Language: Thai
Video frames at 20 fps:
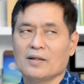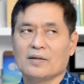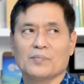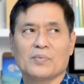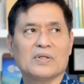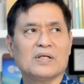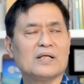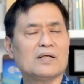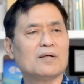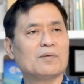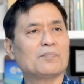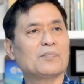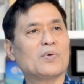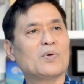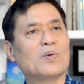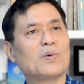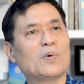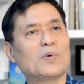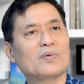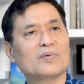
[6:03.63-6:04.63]
เพราะฉะนั้นลำโพ
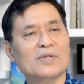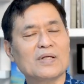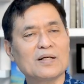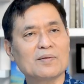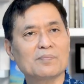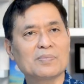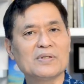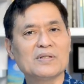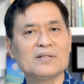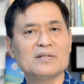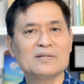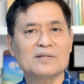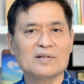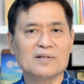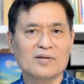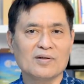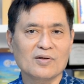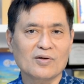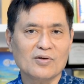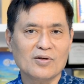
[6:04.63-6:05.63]
งตั้งพื้นจึ
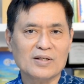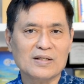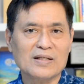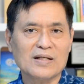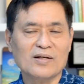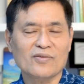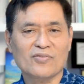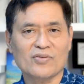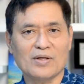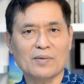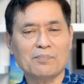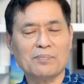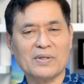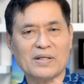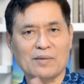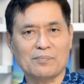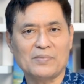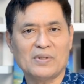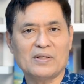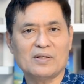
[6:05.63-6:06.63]
งค่อนข้างเสียเป
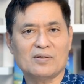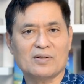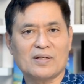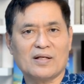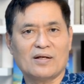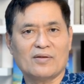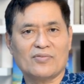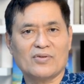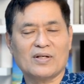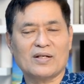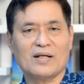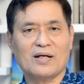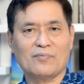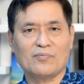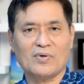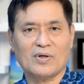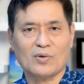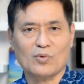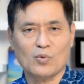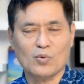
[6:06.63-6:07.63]
รียบในเรื่องของการเซตอัพ
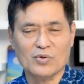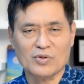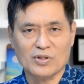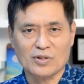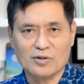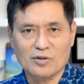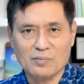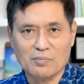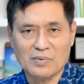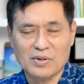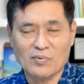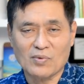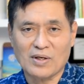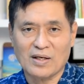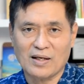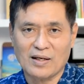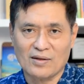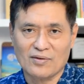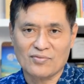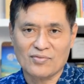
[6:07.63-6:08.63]
ว่า คุณจะต้องมีเว
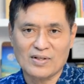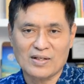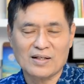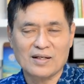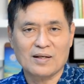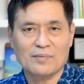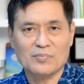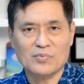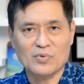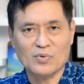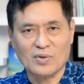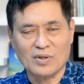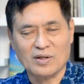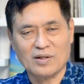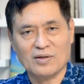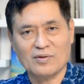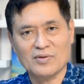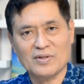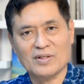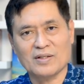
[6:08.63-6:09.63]
ลาเซตอัพอยู่กับ
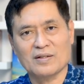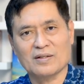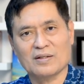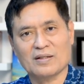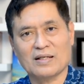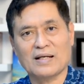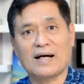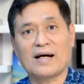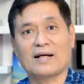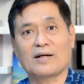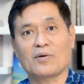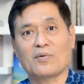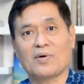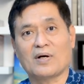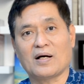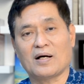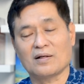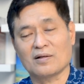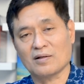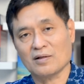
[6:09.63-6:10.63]
เขาเนี่ยนานก
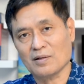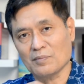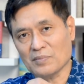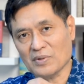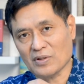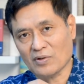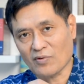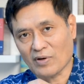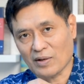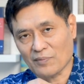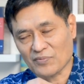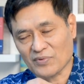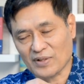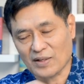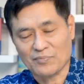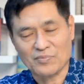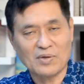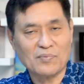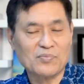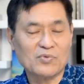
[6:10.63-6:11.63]
ว่า แล้วก็มีความส
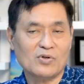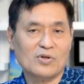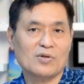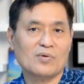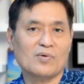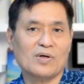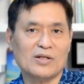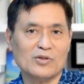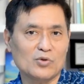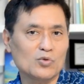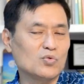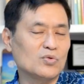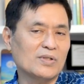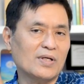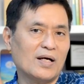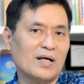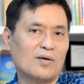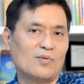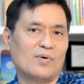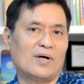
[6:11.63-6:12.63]
ลับซับซ้อนกว่ายุ่ง
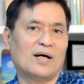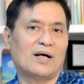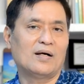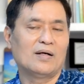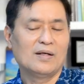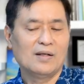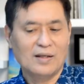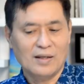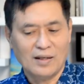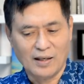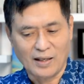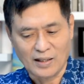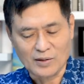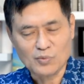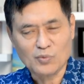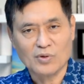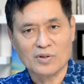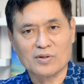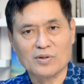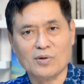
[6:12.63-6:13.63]
ยากกว่า หา
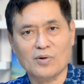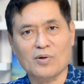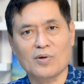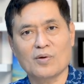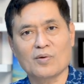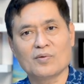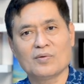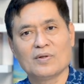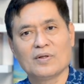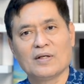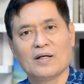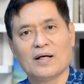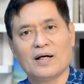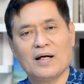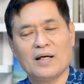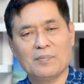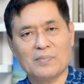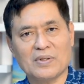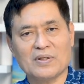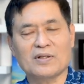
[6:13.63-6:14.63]
ตัวรอง
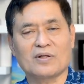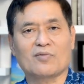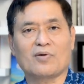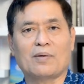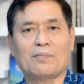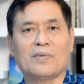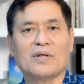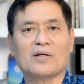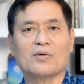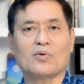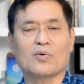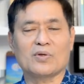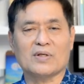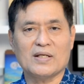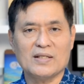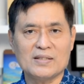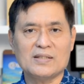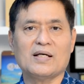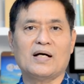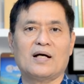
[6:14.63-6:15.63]
ให้มันเกิดความมั่นคง
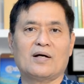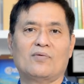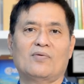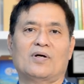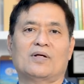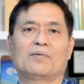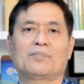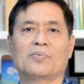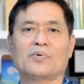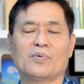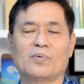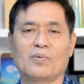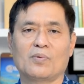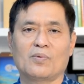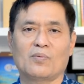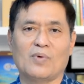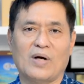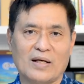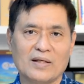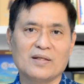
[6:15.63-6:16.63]
ได้ยากกว่าลำโพง
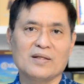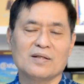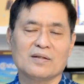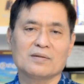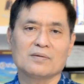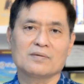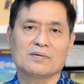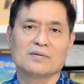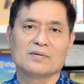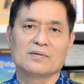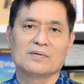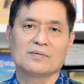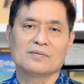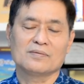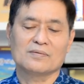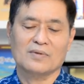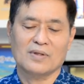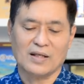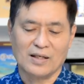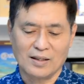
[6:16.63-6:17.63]
วางหิ้ง
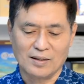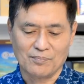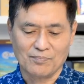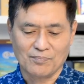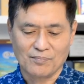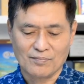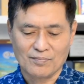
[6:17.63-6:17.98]
นะครับ